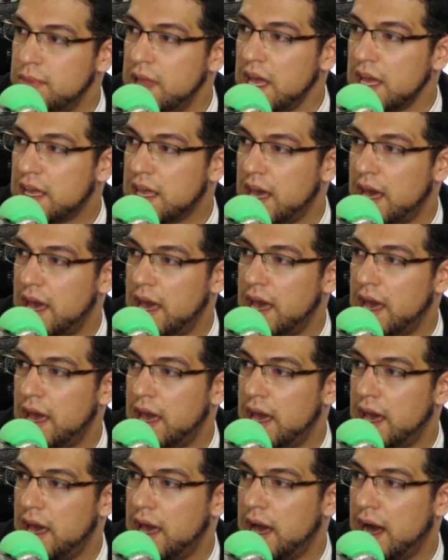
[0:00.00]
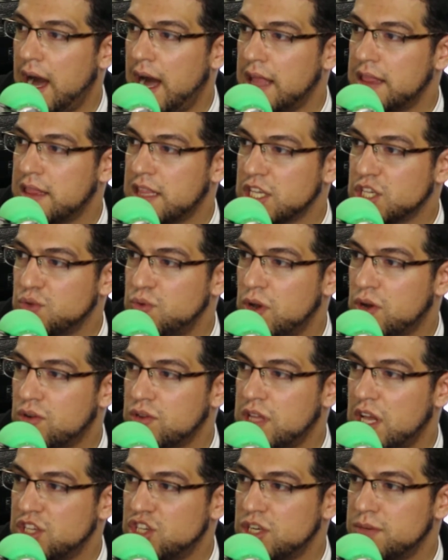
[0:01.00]
نحكي آه، عن تسويق
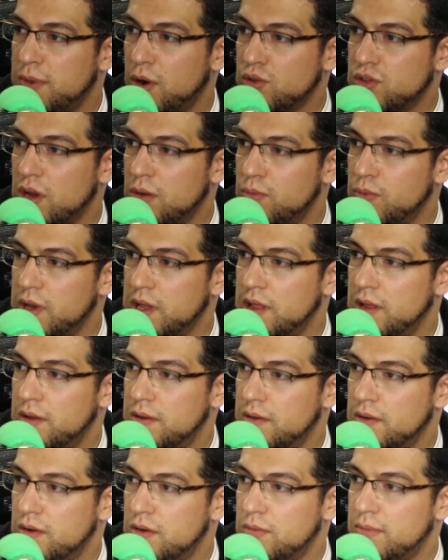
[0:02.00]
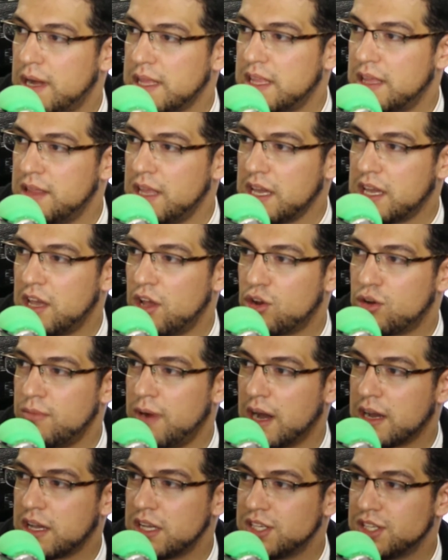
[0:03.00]
وتجربه وتمويل وبعدين نحكي لكم
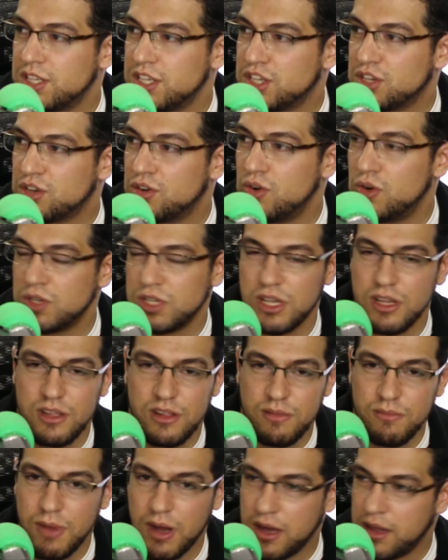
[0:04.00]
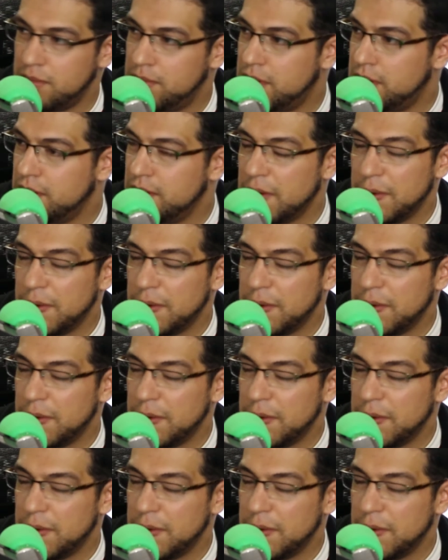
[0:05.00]
عن قصه سكوزا المغربي